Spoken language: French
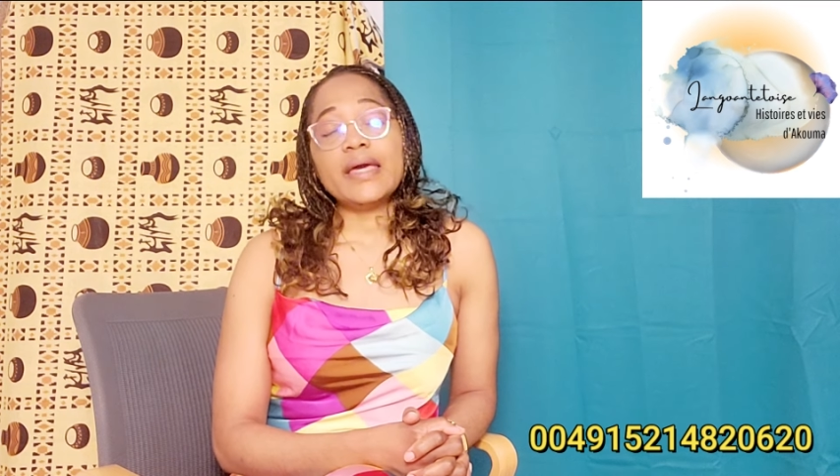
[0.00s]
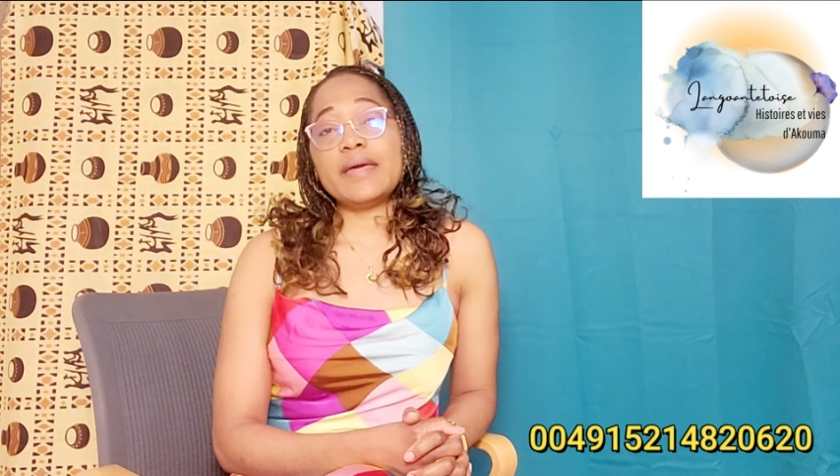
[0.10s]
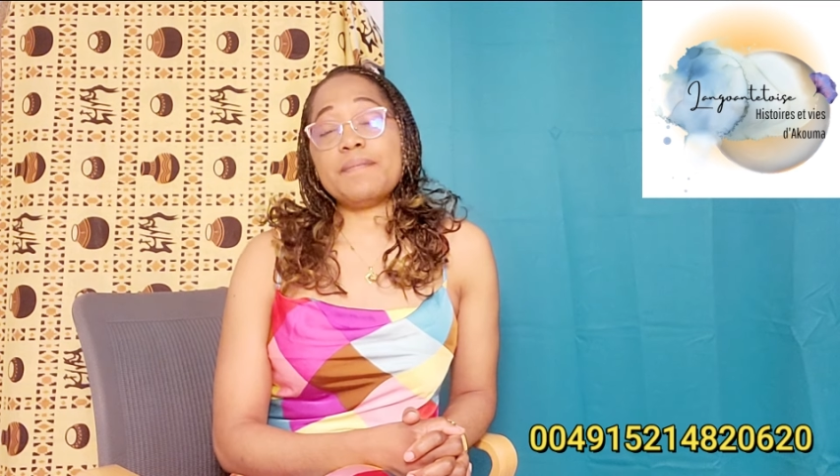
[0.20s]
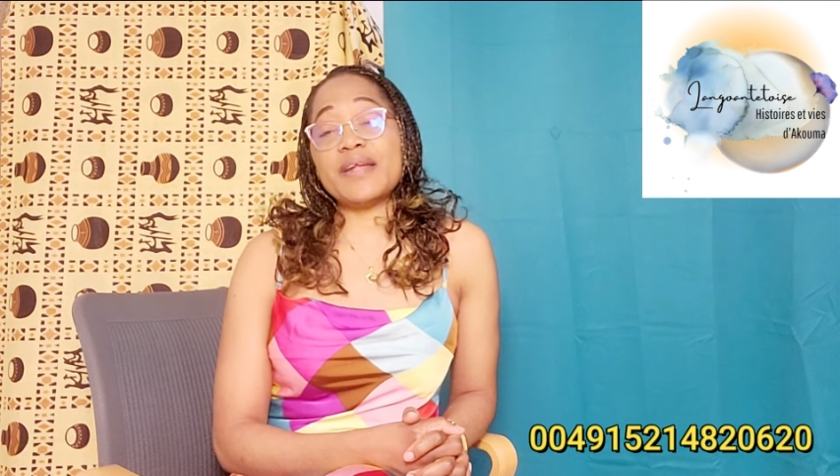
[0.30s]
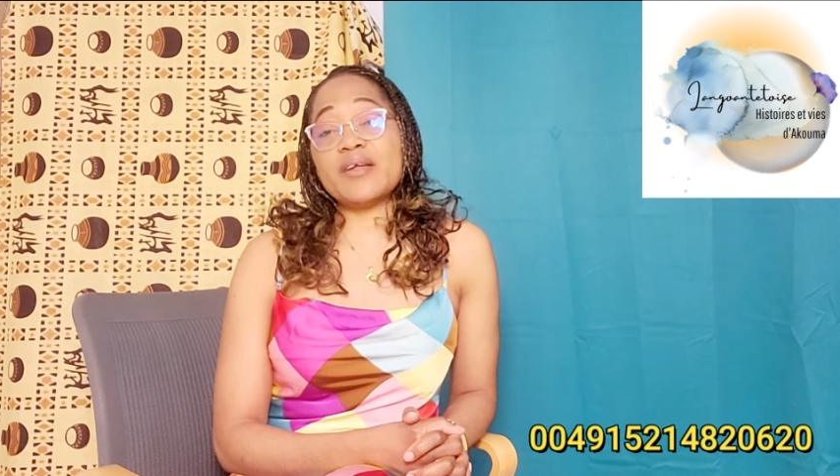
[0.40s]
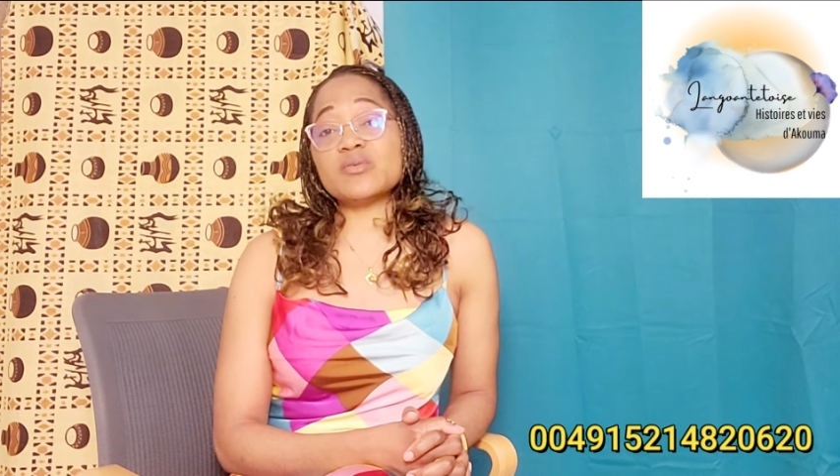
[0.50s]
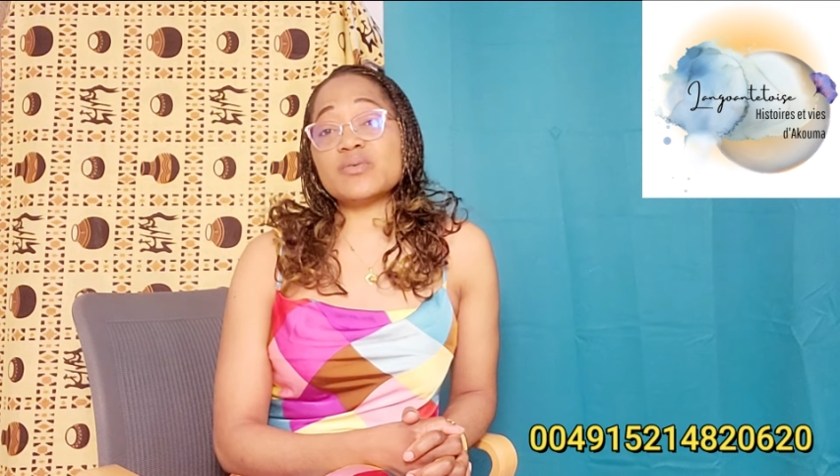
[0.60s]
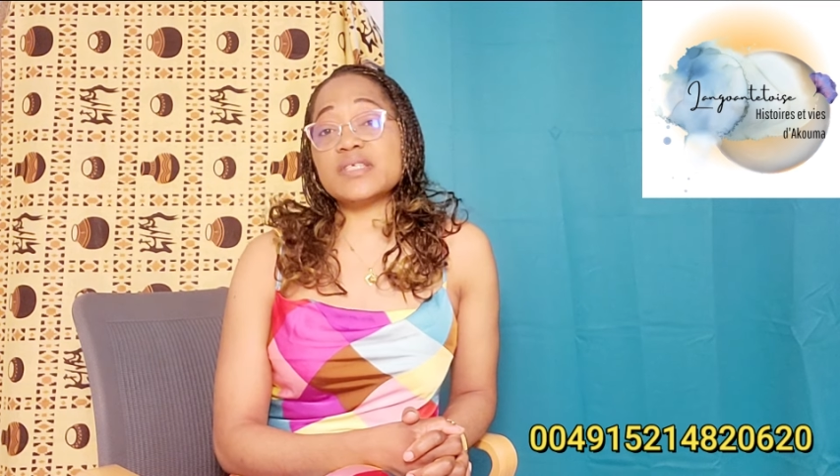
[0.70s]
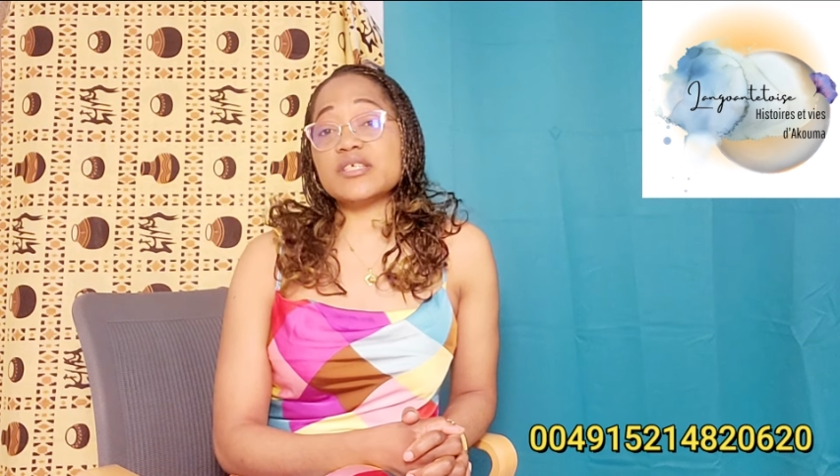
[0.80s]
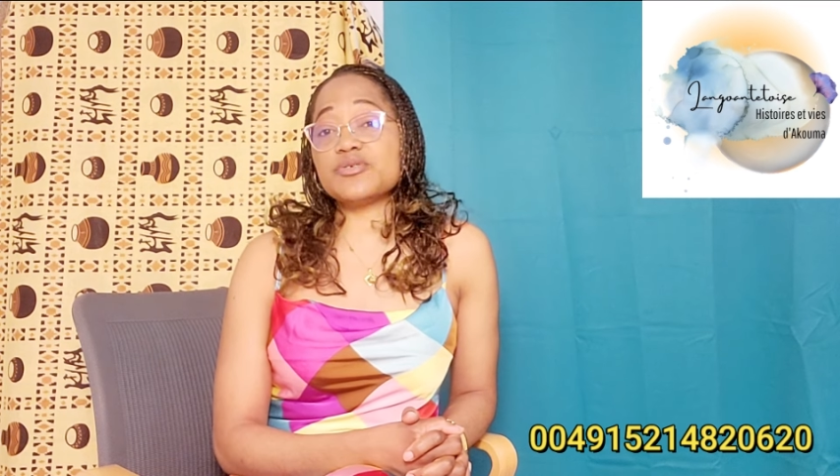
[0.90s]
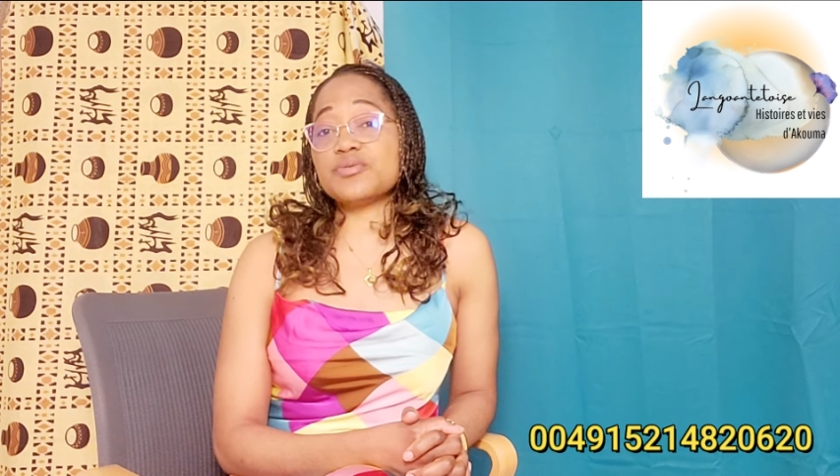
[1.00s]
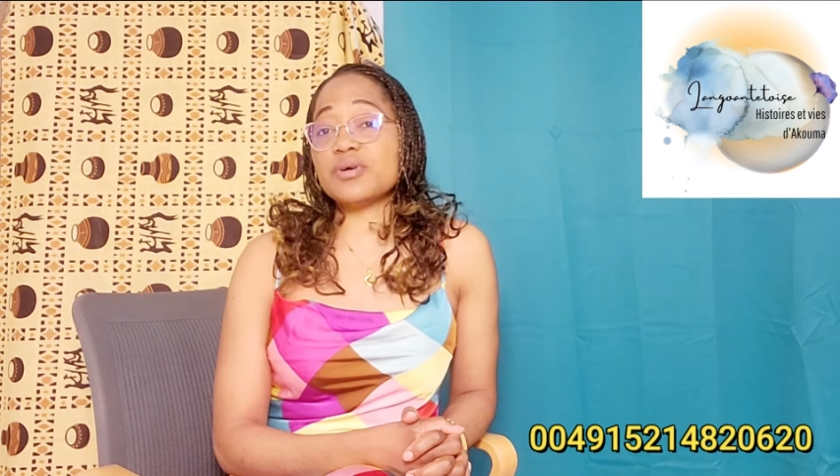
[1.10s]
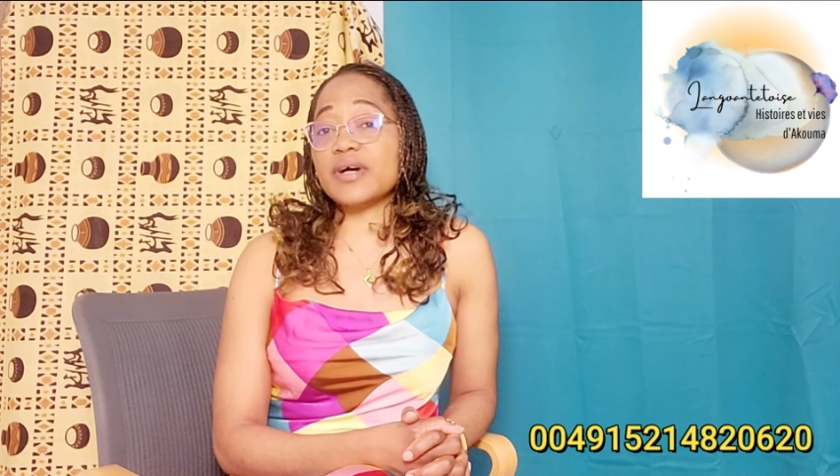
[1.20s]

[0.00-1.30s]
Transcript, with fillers: Et pendant son séjour, euh,